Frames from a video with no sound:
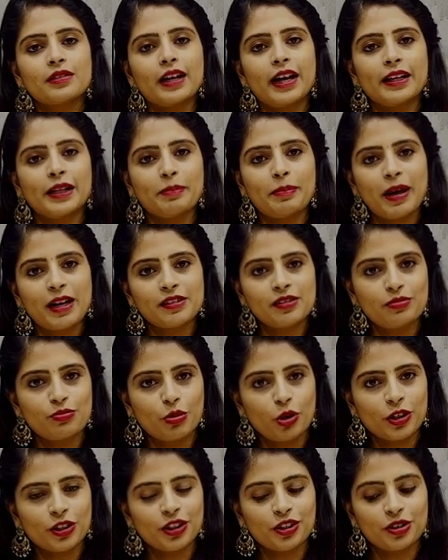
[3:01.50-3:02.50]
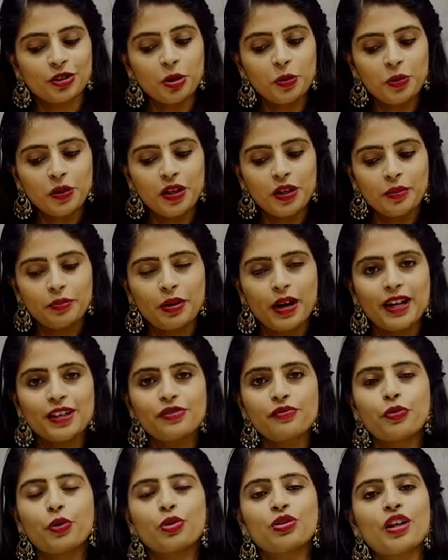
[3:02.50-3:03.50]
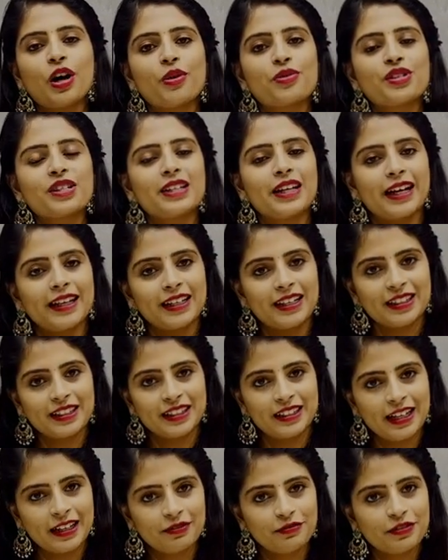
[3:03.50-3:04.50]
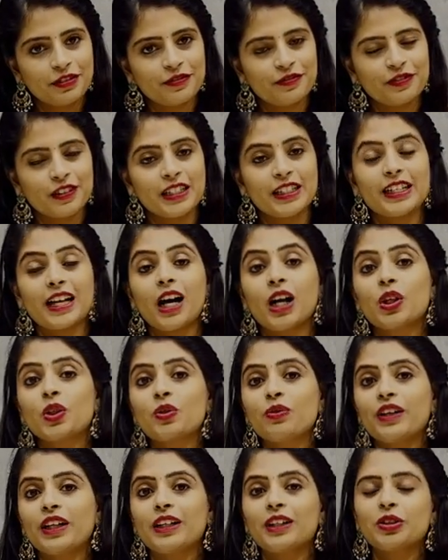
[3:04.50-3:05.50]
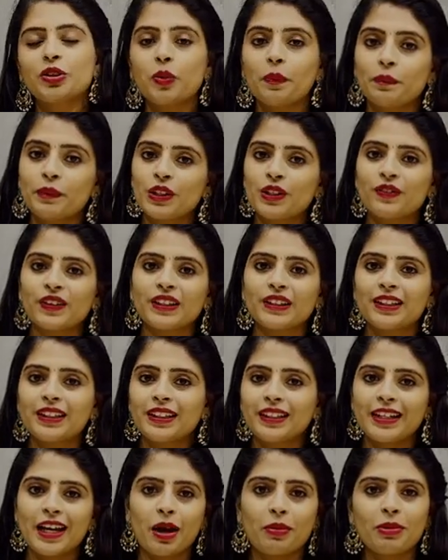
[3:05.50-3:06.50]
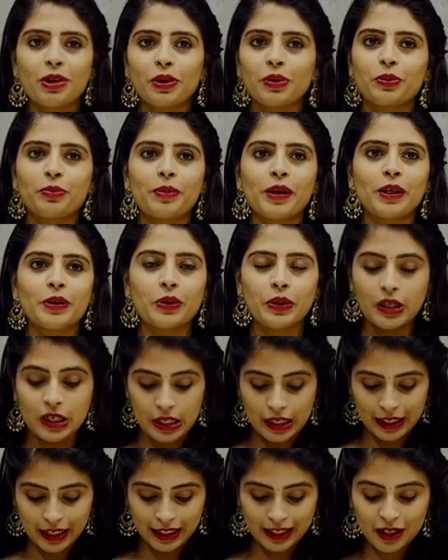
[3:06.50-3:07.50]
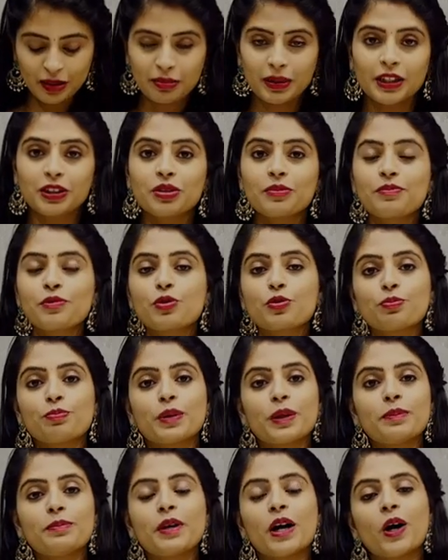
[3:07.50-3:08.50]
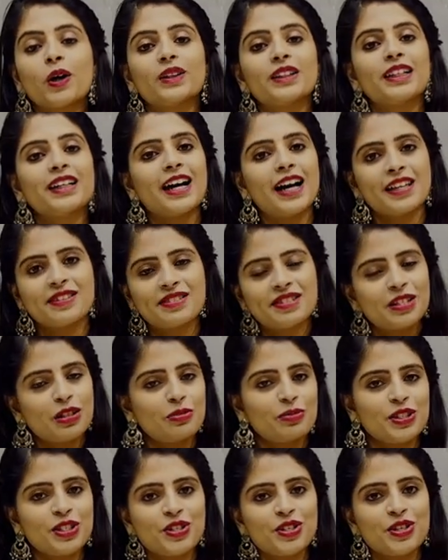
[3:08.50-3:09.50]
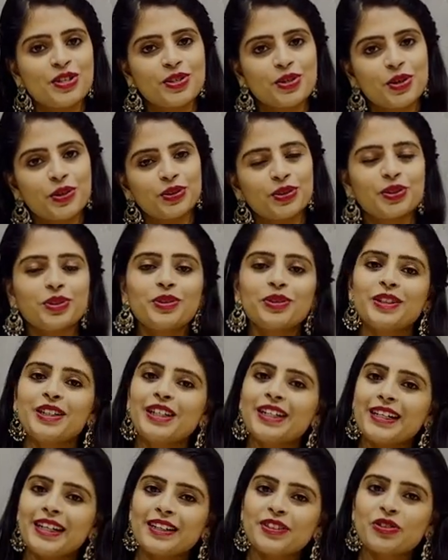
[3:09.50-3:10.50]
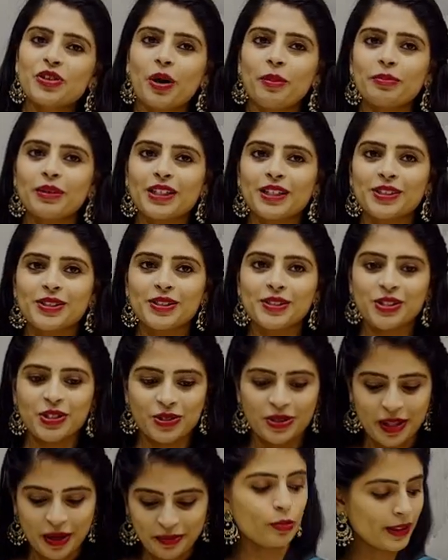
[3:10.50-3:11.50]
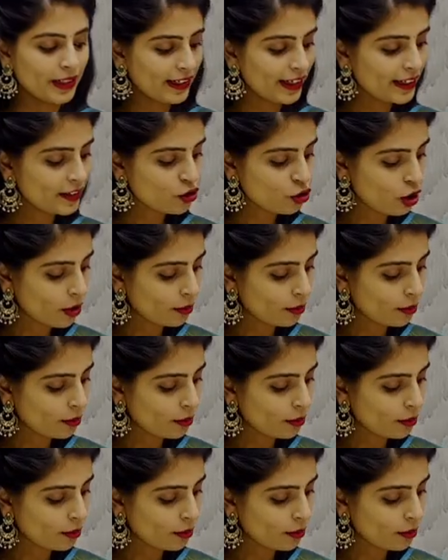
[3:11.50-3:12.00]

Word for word: కడ్డీ ప్యాటర్న్ బార్డర్తో ప్రైస్ ఫోర్ థౌజండ్ నైన్ హండ్రెడ్ అండ్ ఫిఫ్టీ నాలుగు వేల తొమ్మిది వందల యాభై రూపాయలు కలర్ మాత్రం సూపర్గా ఉంది అస్సలు మిస్ చేసుకోవద్దు నెక్స్ట్ కాంబినేషన్ చెప్తాం మన నెక్స్ట్